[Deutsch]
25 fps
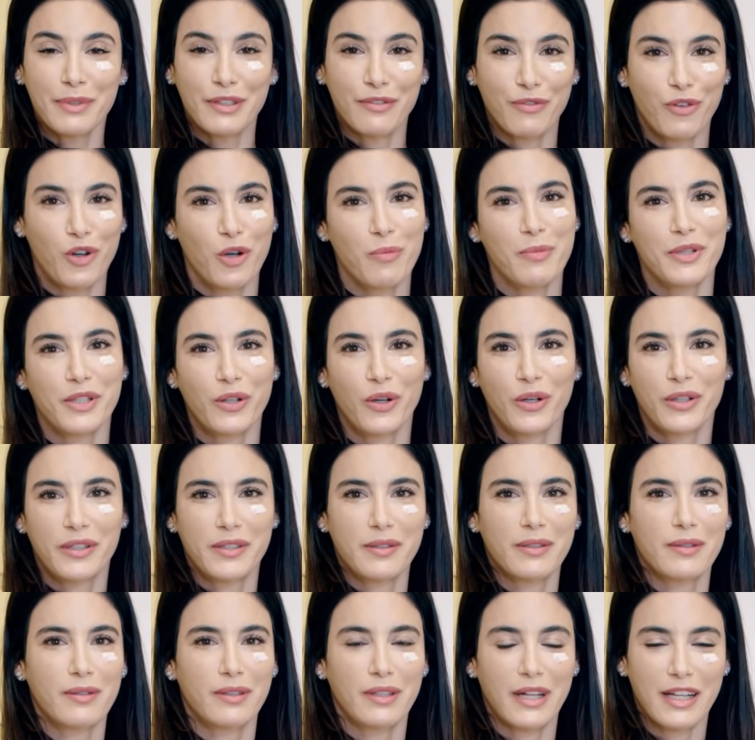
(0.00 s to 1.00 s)
ich freue mich
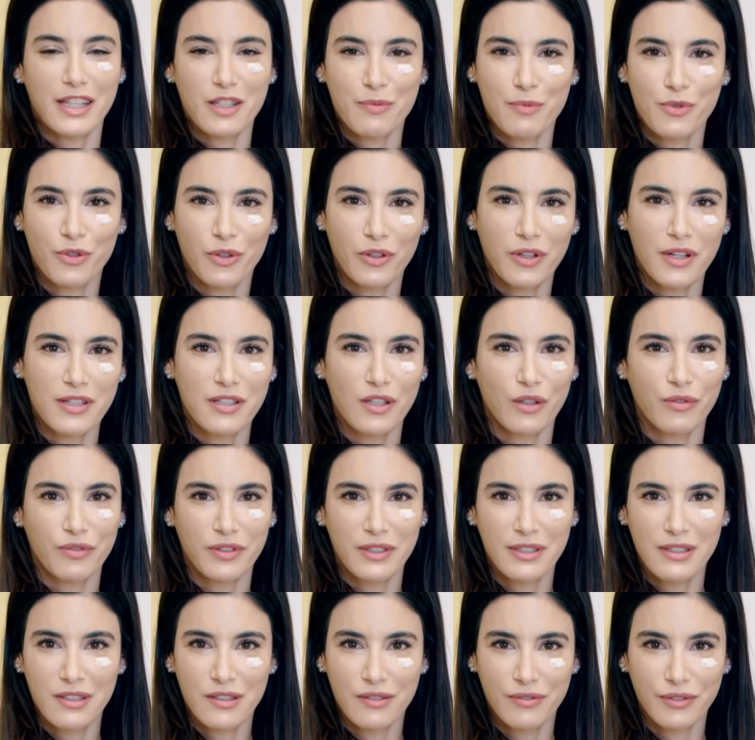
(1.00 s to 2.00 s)
heute ganz besonders
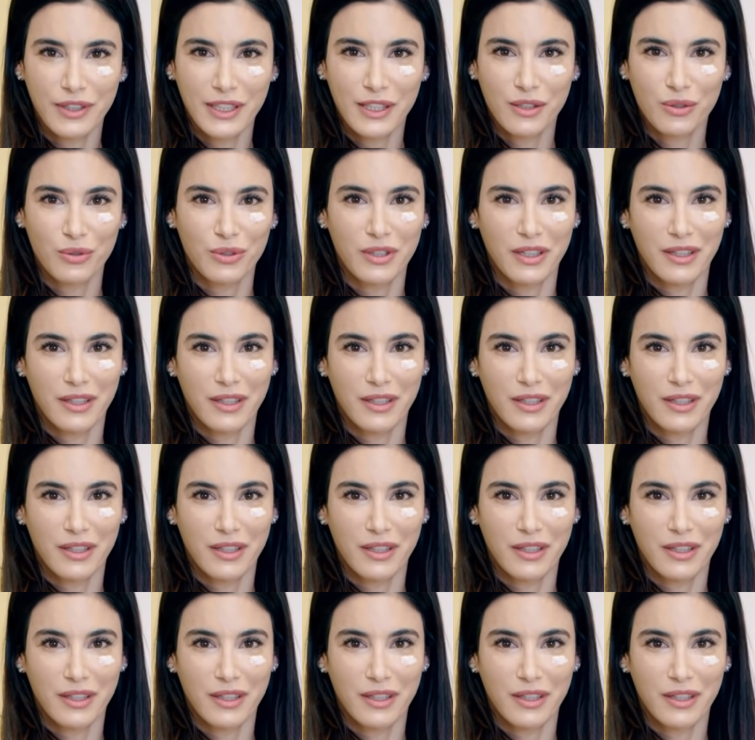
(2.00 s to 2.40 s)
auf dieses Video,